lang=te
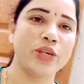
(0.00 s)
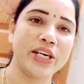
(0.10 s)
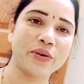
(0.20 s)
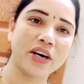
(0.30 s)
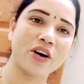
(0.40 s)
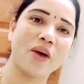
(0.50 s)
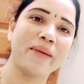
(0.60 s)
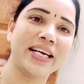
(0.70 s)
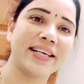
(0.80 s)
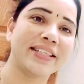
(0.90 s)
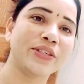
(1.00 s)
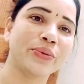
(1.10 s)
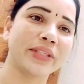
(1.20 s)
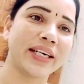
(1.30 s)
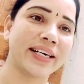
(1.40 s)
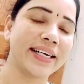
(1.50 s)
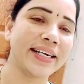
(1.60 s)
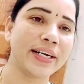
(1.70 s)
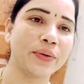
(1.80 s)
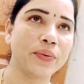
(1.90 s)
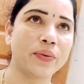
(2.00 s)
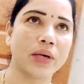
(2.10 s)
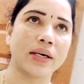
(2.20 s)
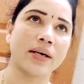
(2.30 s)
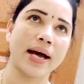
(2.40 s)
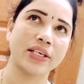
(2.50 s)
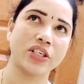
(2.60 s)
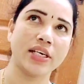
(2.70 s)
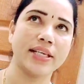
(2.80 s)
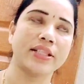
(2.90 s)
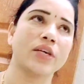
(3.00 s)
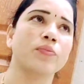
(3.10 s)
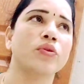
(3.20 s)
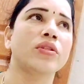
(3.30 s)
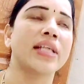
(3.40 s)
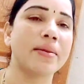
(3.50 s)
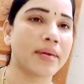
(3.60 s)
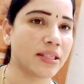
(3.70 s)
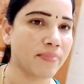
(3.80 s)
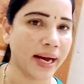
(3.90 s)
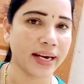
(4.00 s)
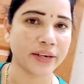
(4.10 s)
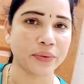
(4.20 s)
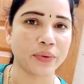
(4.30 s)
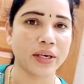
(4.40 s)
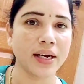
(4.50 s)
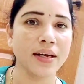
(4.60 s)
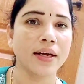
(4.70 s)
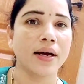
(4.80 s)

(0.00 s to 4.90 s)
ఆయన ఒక కామెంట్ అయితే చూశానండి నేను యాక్చువల్లీ ఇంతకుముందు త్రీ మంత్స్ బ్యాక్ అనుకుంటా